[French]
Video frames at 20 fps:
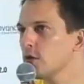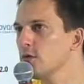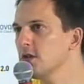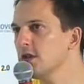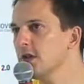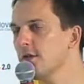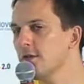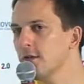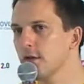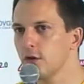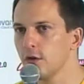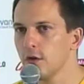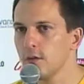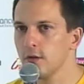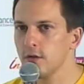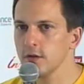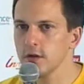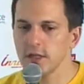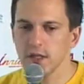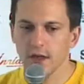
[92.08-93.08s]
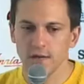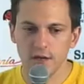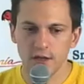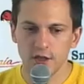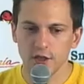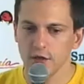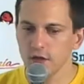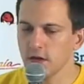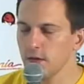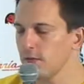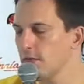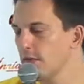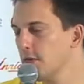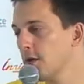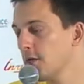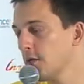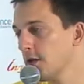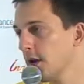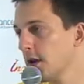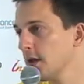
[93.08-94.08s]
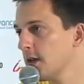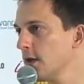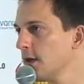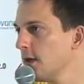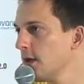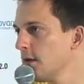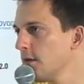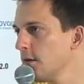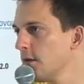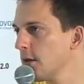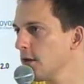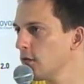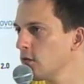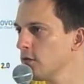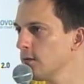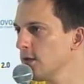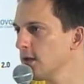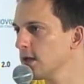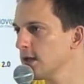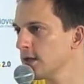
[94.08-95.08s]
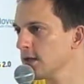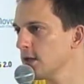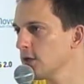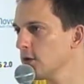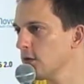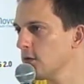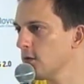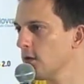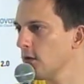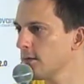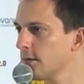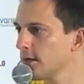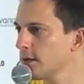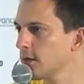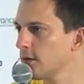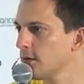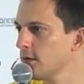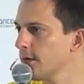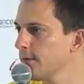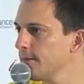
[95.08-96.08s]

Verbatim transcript: si tu avais une demande, si tu avais des gens qui pouvaient venir t'aider, tu un coup de main, ça serait sur quoi en particulier